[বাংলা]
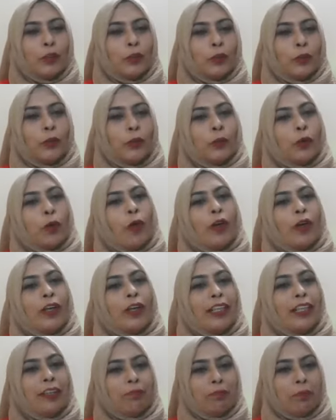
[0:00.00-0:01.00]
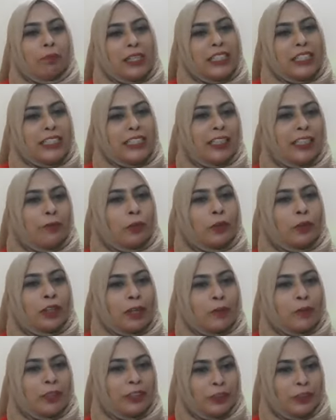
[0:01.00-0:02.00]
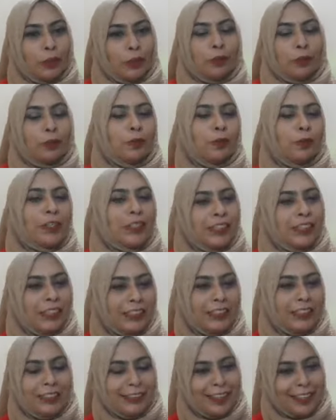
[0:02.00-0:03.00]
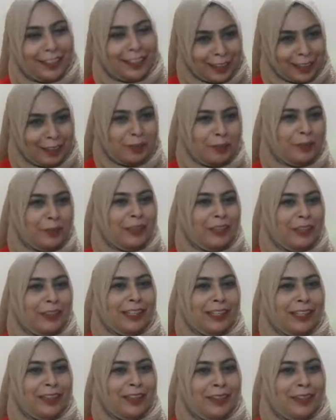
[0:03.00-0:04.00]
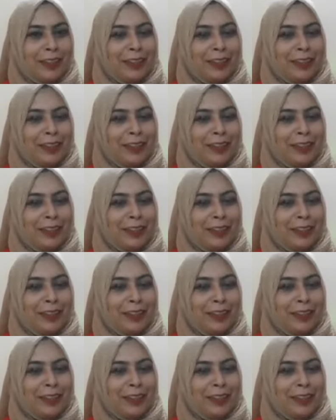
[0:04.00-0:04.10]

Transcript: তো অনেক বেশি প্রোগ্রামিং যখন হয়ে যায় সেটা হ্যাং হয়ে যায়